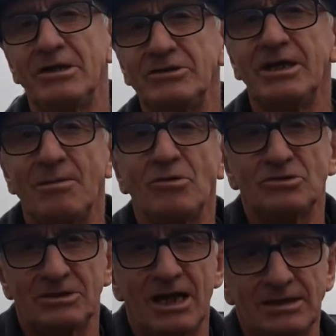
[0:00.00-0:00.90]
a gente queria
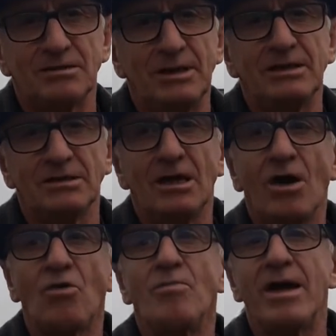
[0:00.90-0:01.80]
mostrar também
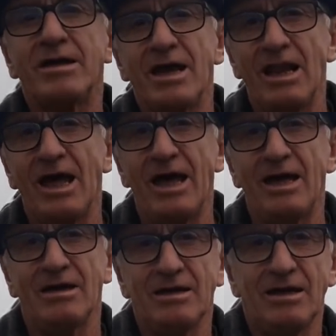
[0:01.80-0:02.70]
como é que ela
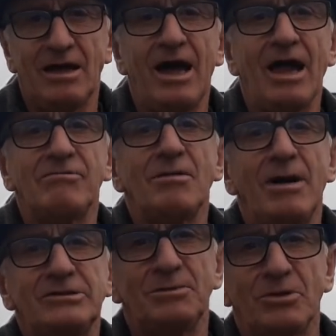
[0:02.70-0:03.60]
é, a erva
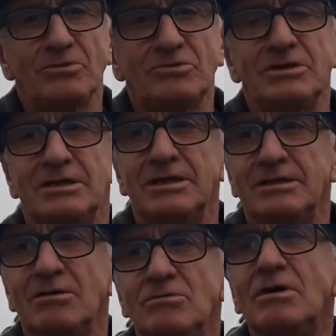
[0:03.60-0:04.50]
mate é produzida.
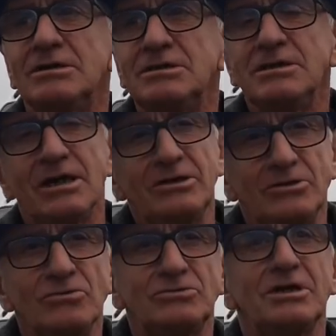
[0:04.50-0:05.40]
Então, assim que a
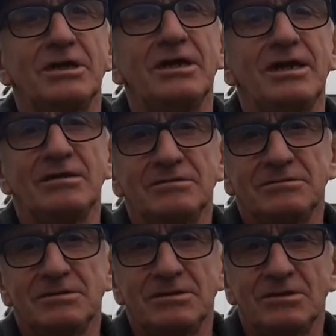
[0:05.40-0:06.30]
gente conseguir...
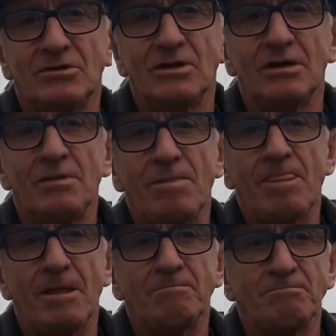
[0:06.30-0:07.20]
É, se tiver
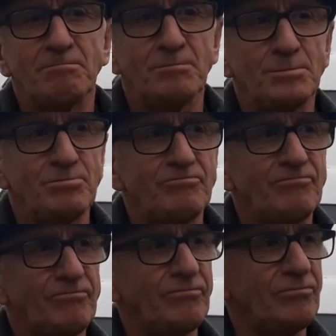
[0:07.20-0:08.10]
algum dono de
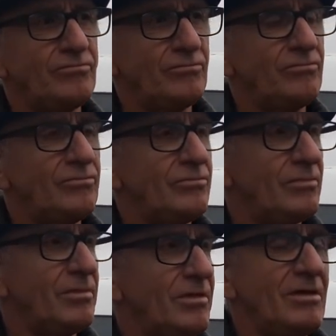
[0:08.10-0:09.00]
herbateira aí
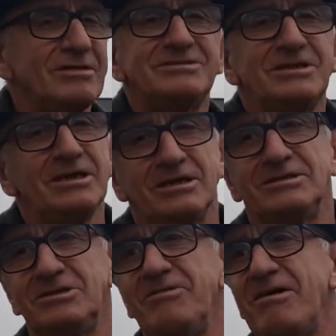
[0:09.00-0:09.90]
já... Sim,
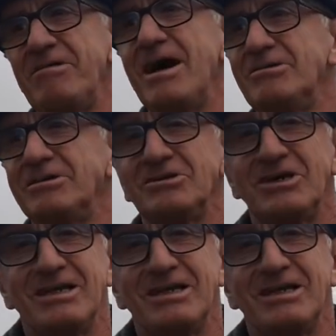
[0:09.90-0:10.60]
mas só que né... quiser